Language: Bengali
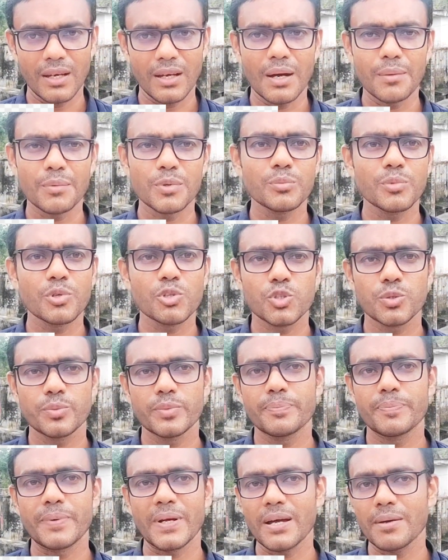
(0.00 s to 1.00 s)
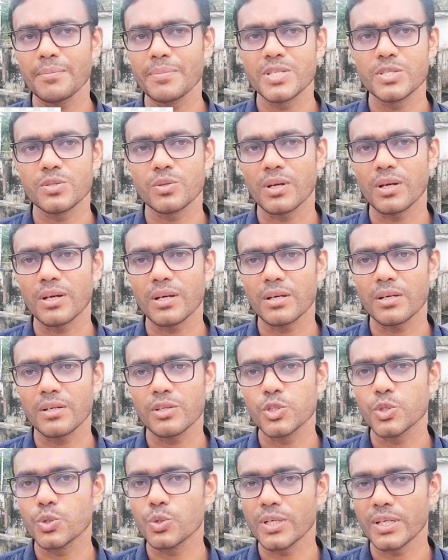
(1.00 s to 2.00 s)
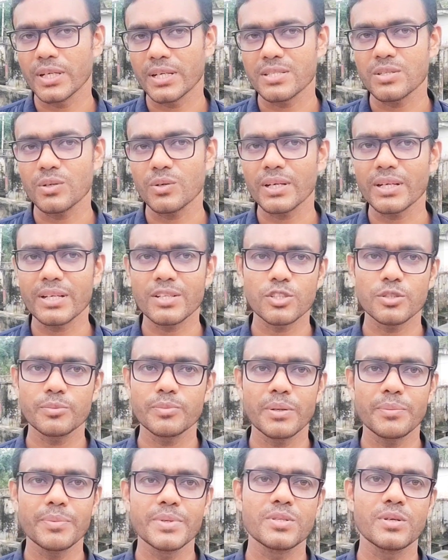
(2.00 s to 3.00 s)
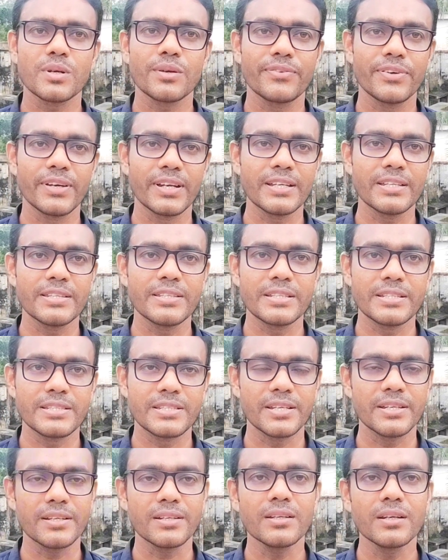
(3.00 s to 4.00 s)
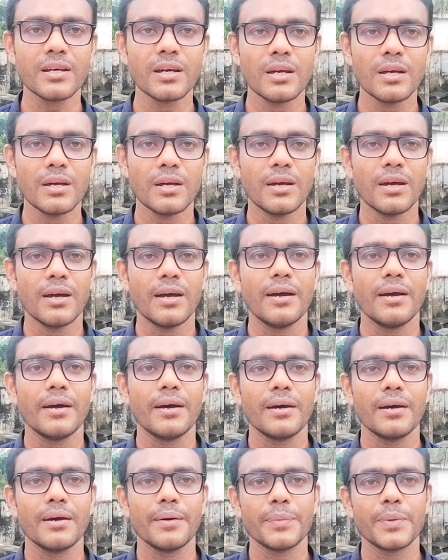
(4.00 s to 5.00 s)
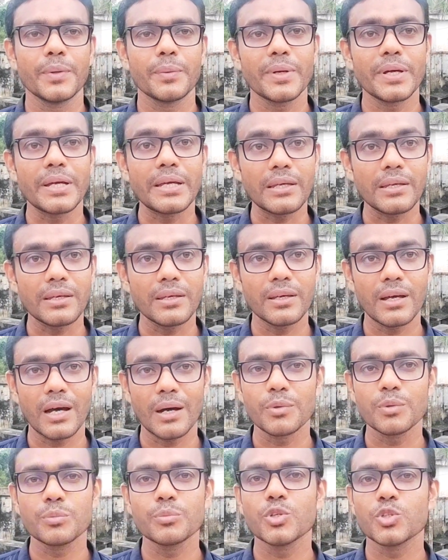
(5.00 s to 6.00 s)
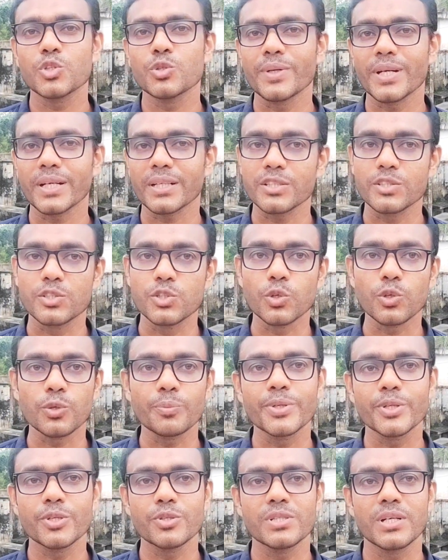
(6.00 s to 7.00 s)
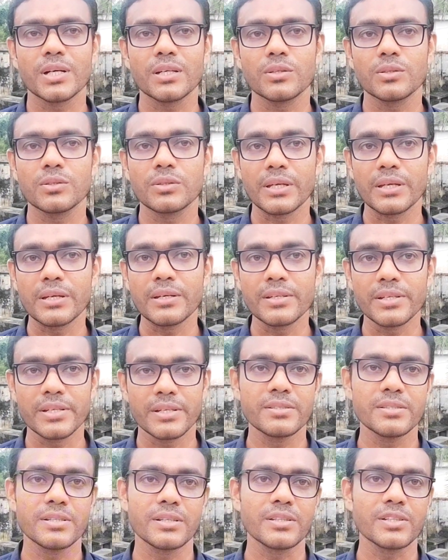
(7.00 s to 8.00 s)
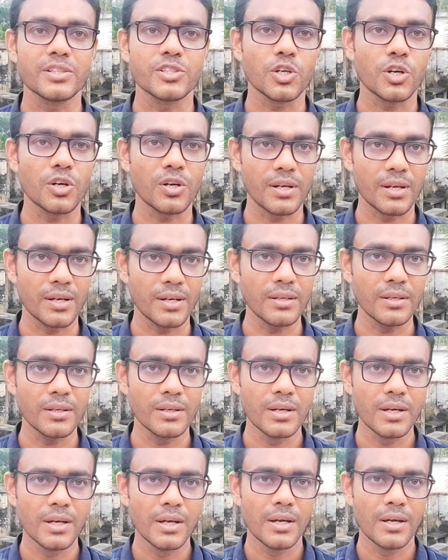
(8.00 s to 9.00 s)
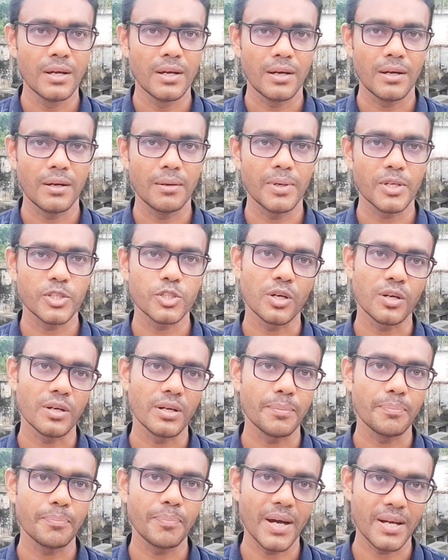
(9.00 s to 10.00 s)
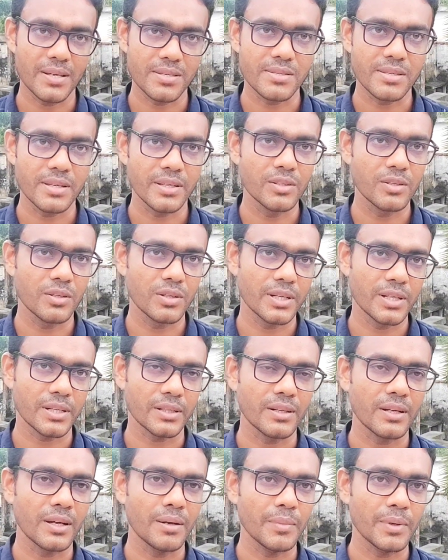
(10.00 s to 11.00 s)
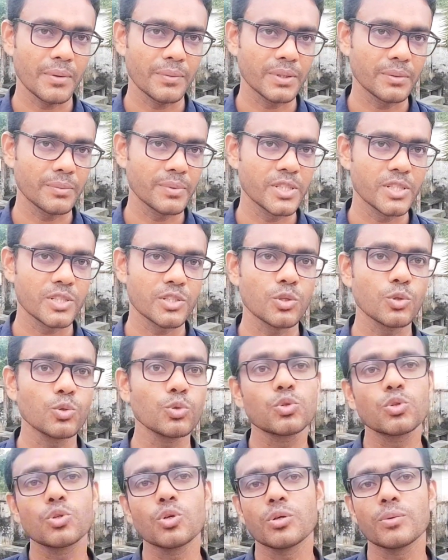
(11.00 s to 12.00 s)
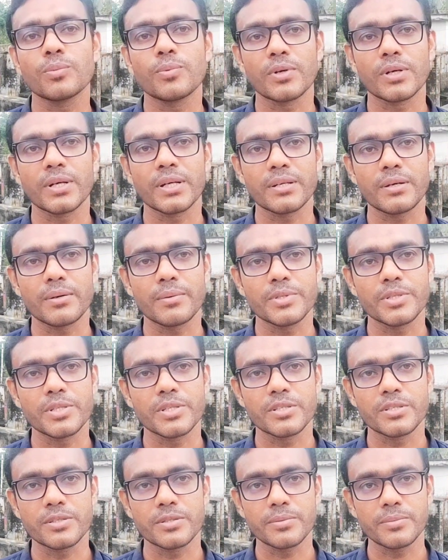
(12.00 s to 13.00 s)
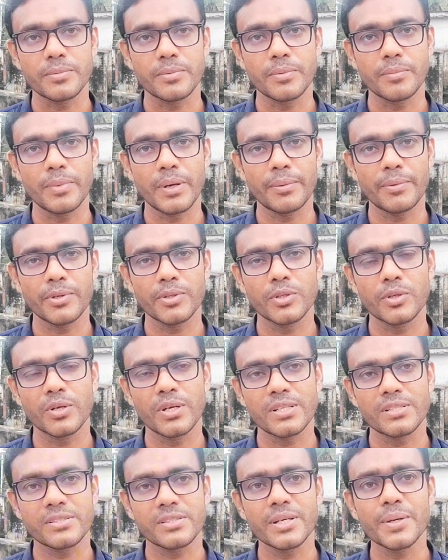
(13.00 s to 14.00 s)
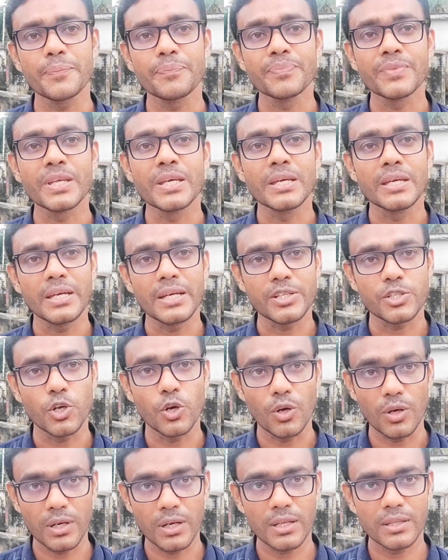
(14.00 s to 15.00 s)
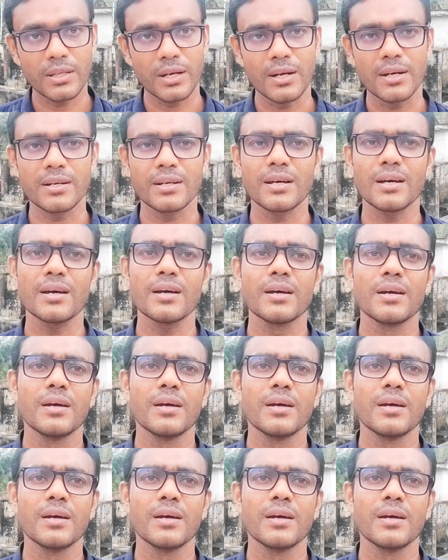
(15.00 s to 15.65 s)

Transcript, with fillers: আমার মৌসুমে প্রায় বিস্তলা শুরু হয়ে গেছে অনেক কৃষক ভাই বিস্তলা ফেলে দিয়েছেন তবে এই আমন মৌসুমের একটা জনপ্রিয় জাত হচ্ছে ইন্ডিয়ান জাতের স্বর্ণা বা স্বর্ণা পাঁচ এই ধরনের নাম আমাদের বিশেষ করে উত্তরবঙ্গে এটা বিশেষ ব্যবহৃত হয়ে আসছে এই স্বর্ণা ধানটা